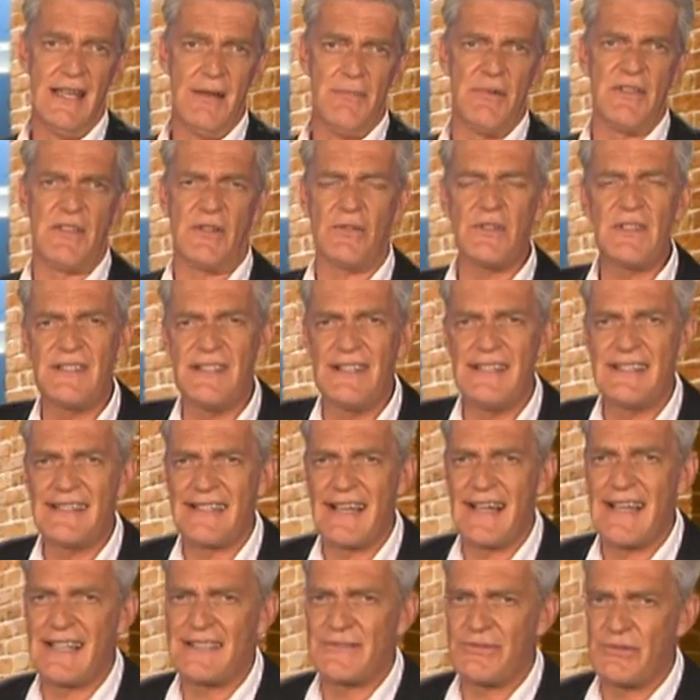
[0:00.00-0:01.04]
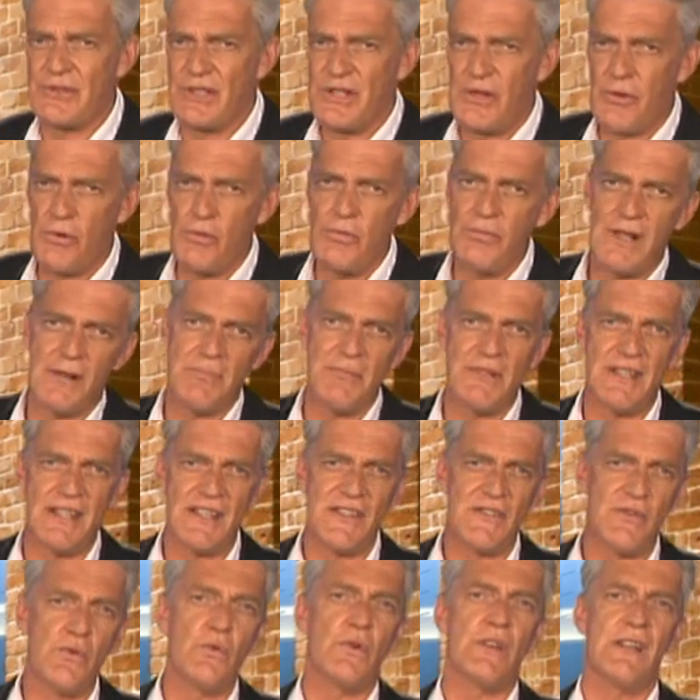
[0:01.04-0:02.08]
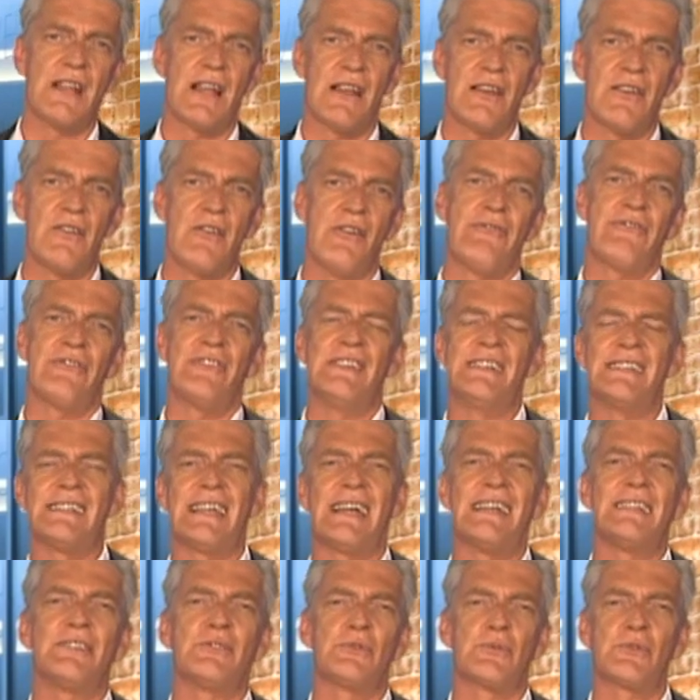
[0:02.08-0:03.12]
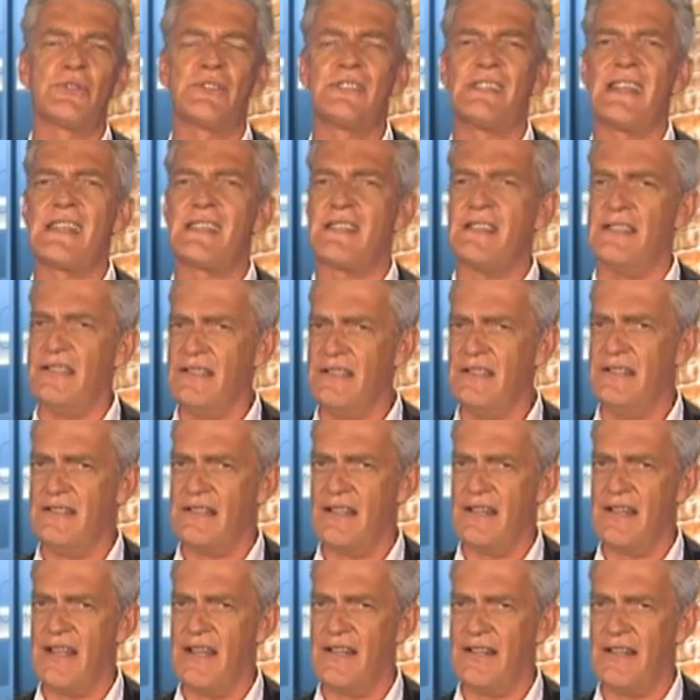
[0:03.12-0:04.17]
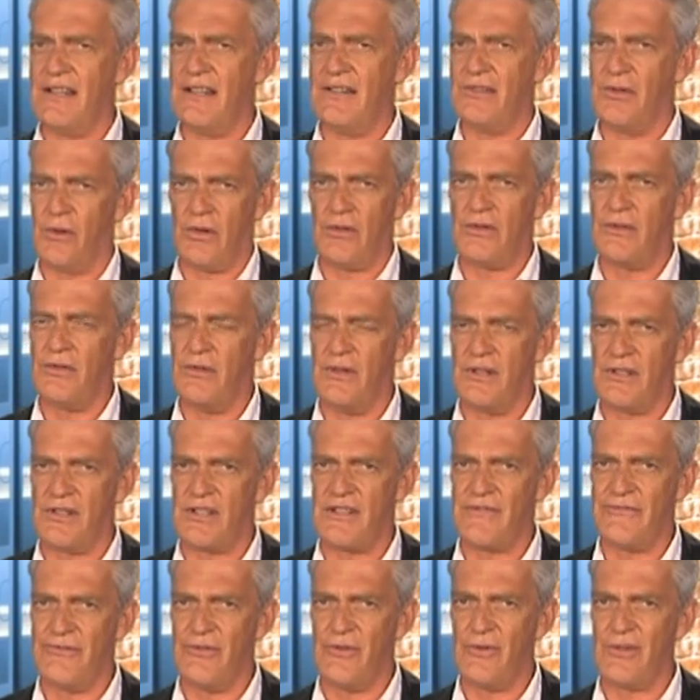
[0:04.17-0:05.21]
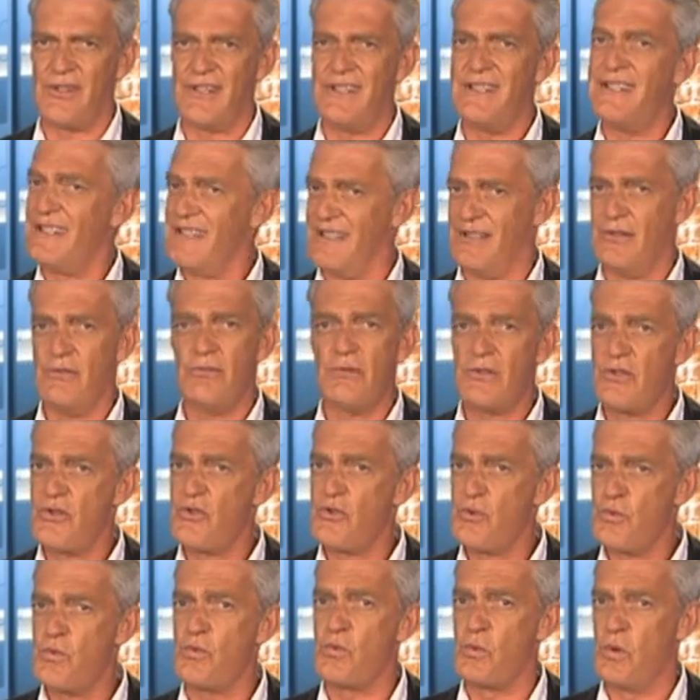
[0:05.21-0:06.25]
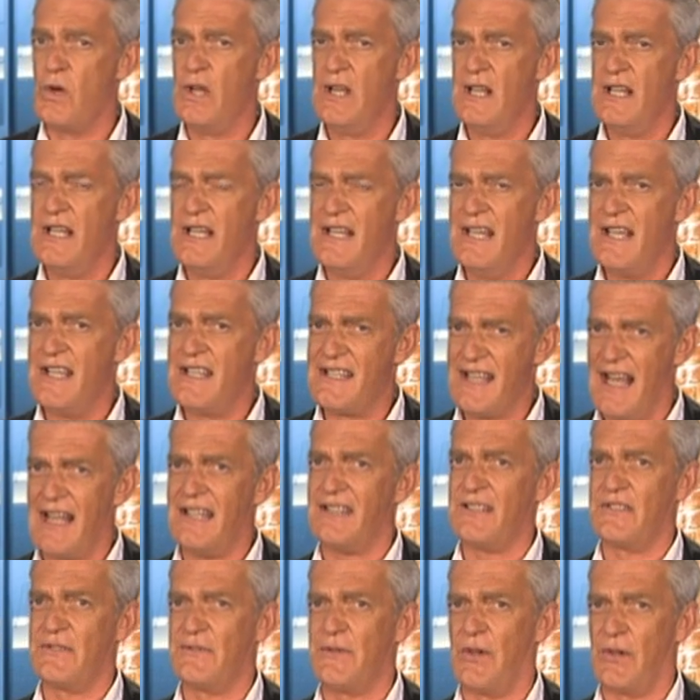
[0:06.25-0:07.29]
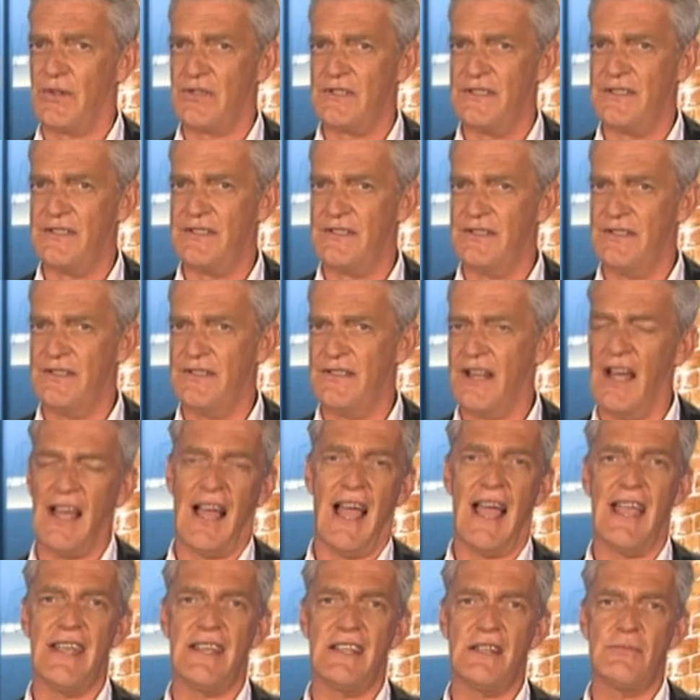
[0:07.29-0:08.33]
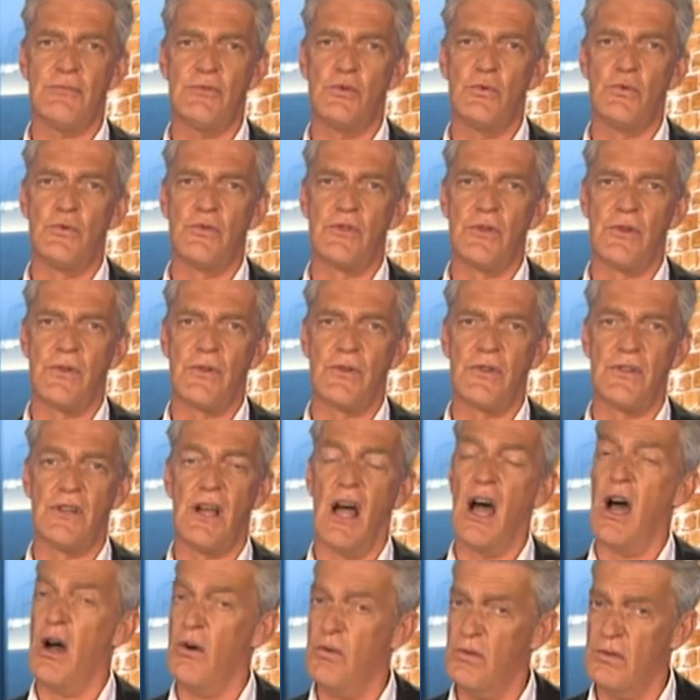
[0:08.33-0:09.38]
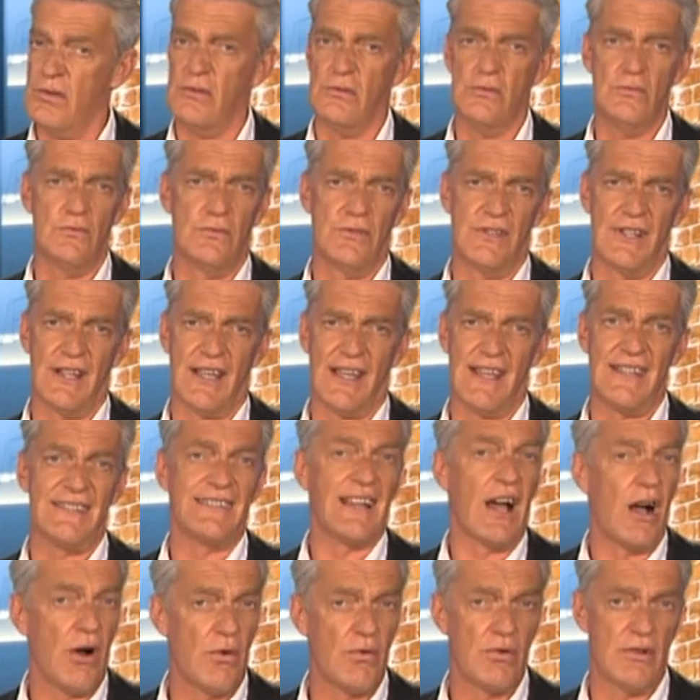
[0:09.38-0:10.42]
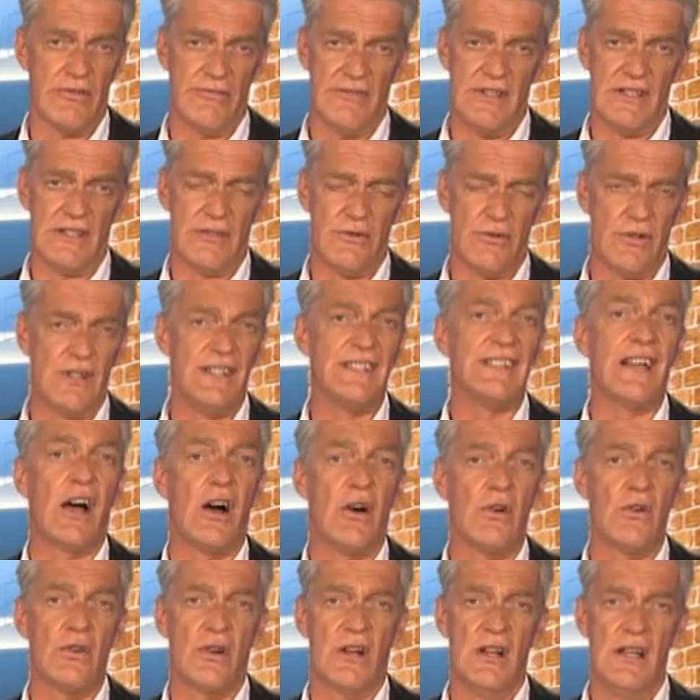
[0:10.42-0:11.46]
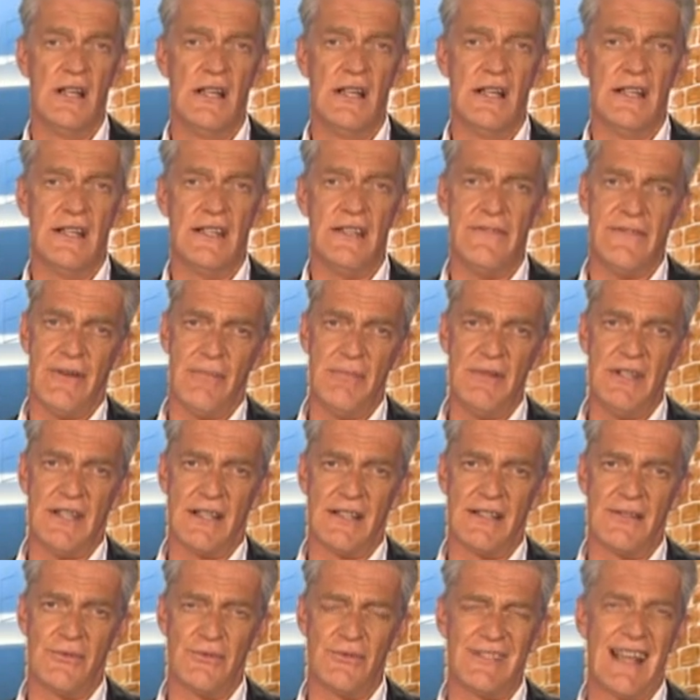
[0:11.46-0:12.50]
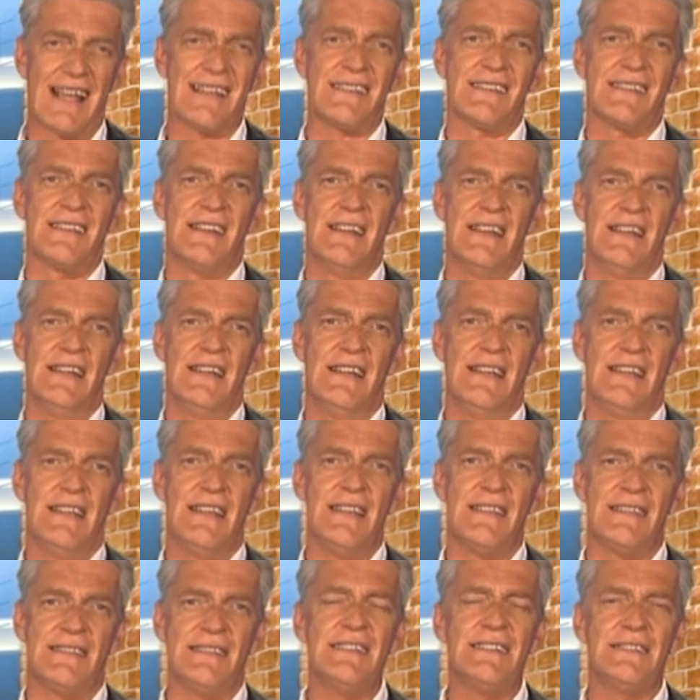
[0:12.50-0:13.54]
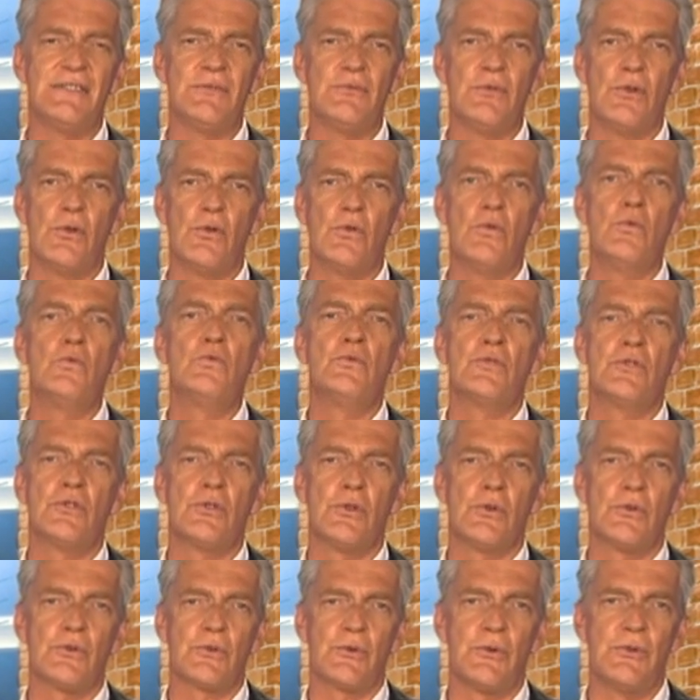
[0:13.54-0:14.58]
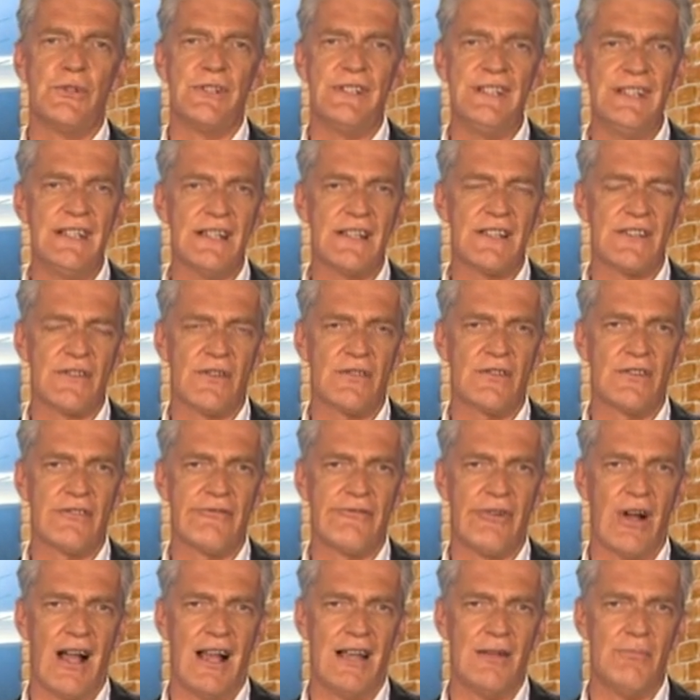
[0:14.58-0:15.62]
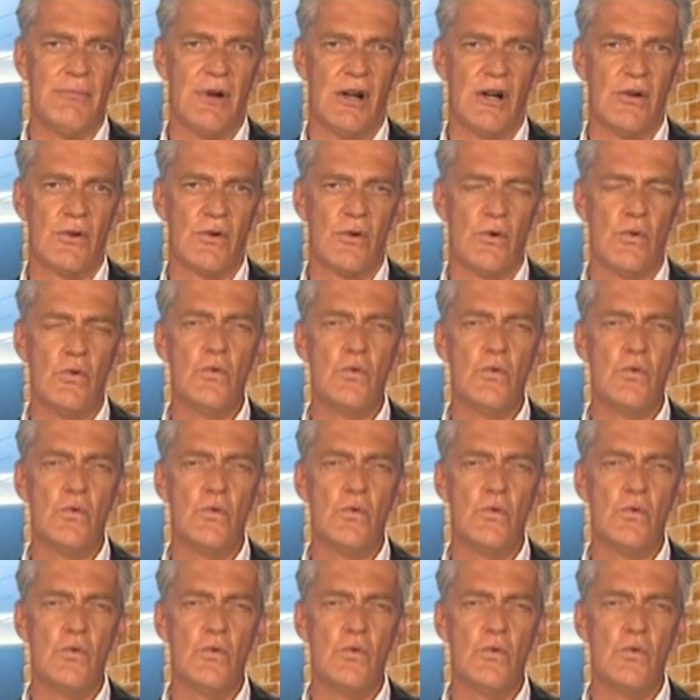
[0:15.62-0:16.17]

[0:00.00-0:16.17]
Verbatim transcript: Besonders delikat wurde der Umgang mit der sogenannten Öffentlichkeit durch das Internet, denn dort hört das Volk nicht nur zu. Es antwortet nach eigenem Gutdünken, auch ungerecht, auch willkürlich, auch diffamierend. Und das ist nicht nur unkontrollierbar, kontrollier-, sondern vor allem auch